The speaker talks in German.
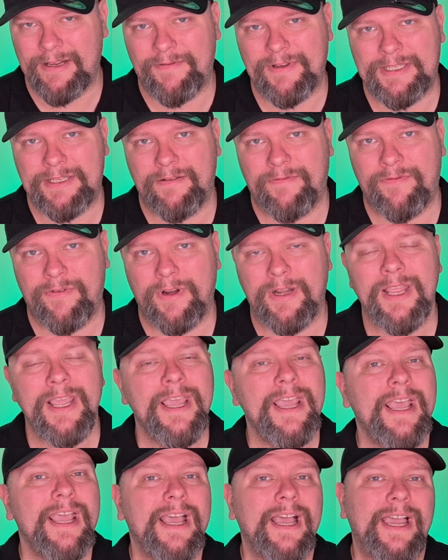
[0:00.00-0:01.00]
da was davon.
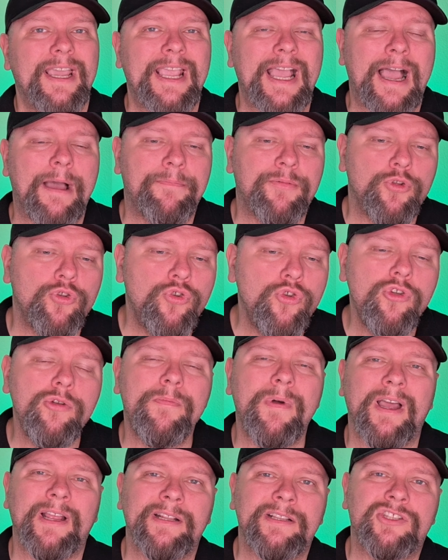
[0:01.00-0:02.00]
Ihr habt
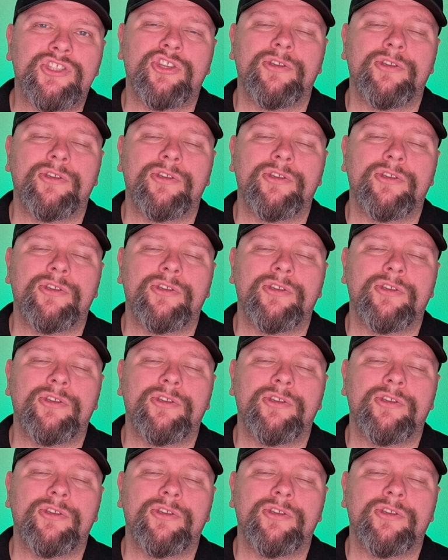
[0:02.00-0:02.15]
über